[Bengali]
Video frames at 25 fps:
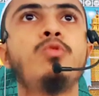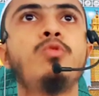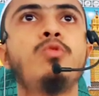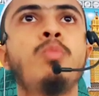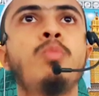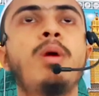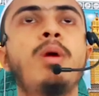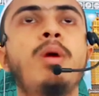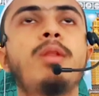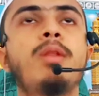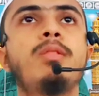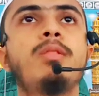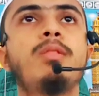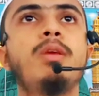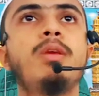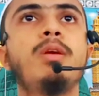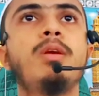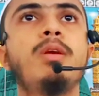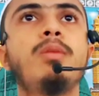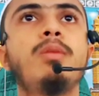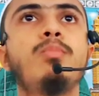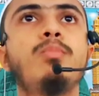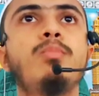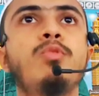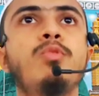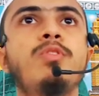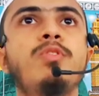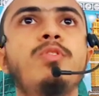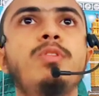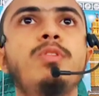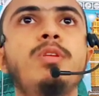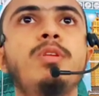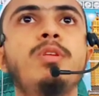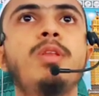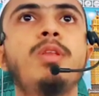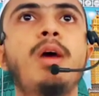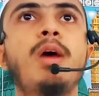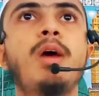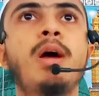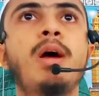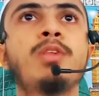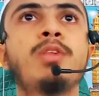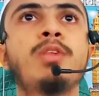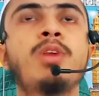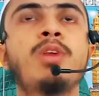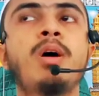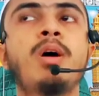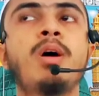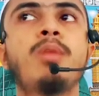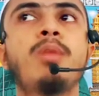জুমার দিন মসজিদে
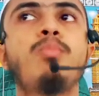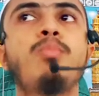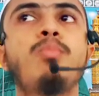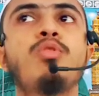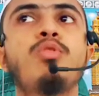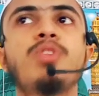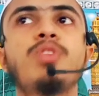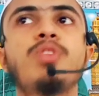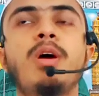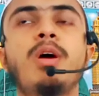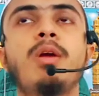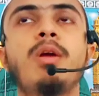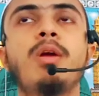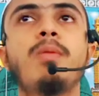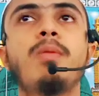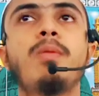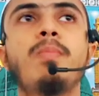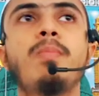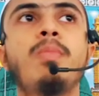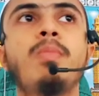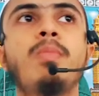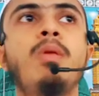আসার বসার